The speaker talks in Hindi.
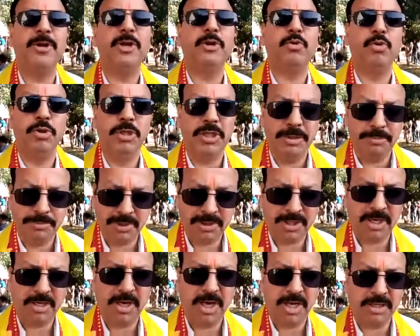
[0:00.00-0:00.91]
अपने कुल
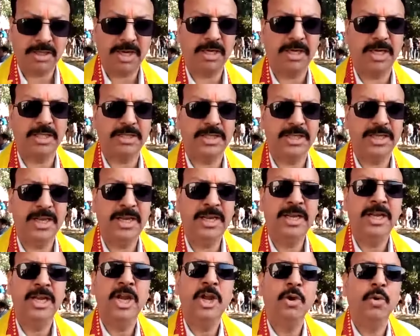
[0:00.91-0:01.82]
देवताओं का खारका करते
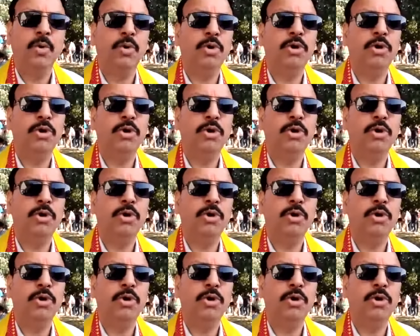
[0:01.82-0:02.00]
हैं